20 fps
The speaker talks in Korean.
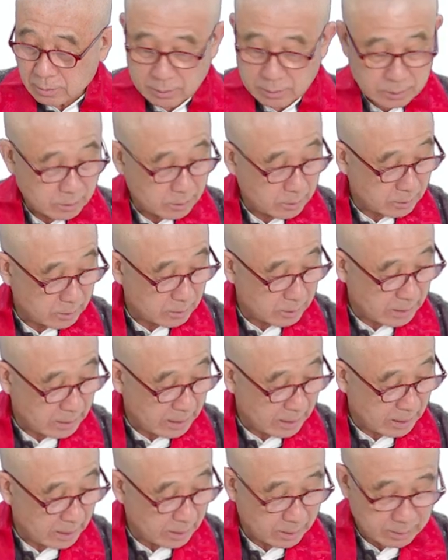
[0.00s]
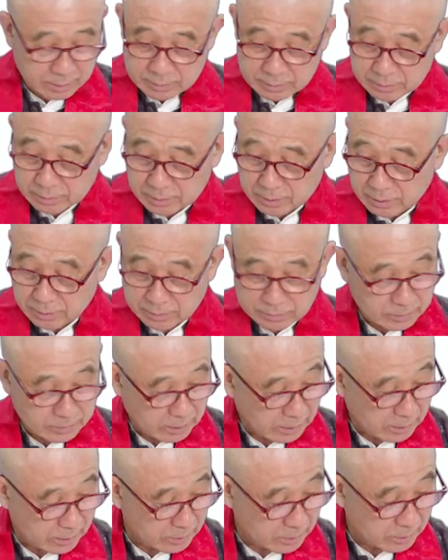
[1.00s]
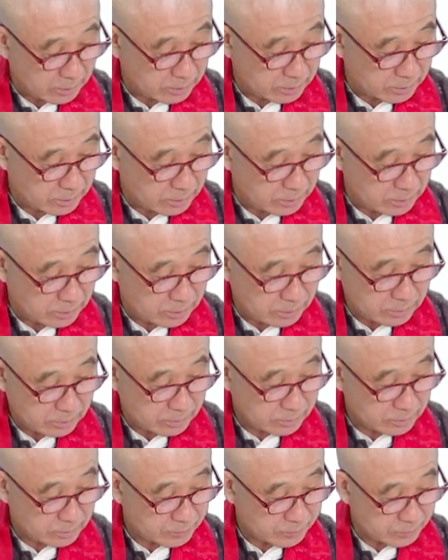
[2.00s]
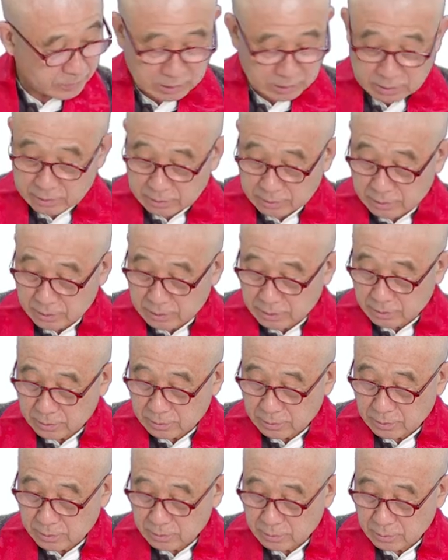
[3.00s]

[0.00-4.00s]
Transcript: 영하 영, 아, 영녀 영녀